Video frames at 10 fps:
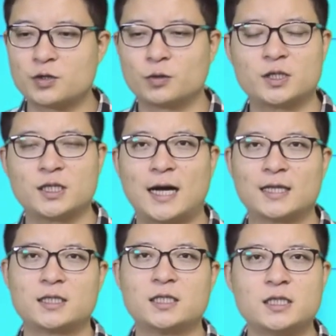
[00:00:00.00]
球其他
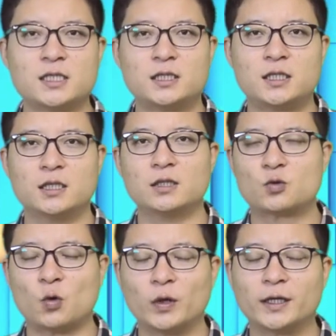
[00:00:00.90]
经济体
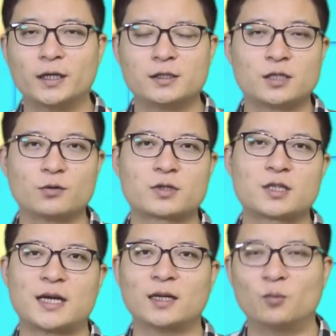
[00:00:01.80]
作为一个金融
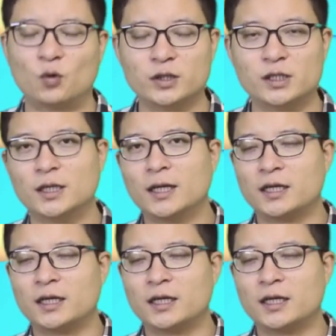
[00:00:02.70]
市场的博弈。